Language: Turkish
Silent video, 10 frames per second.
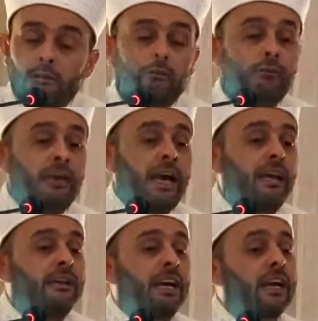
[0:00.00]

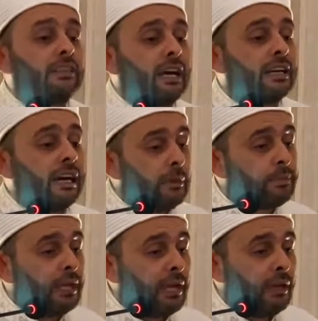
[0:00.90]
Ve ne kadar
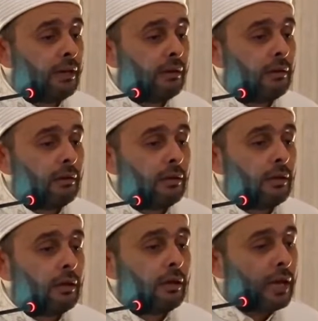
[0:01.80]
garip ki
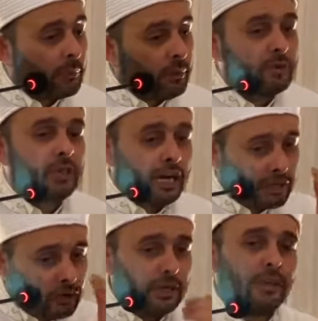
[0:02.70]
hepimiz
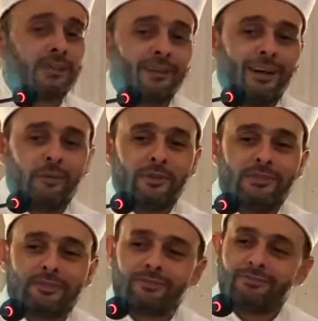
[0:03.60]
aynı cennete
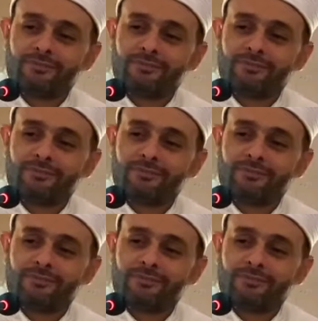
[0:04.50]
talibiz.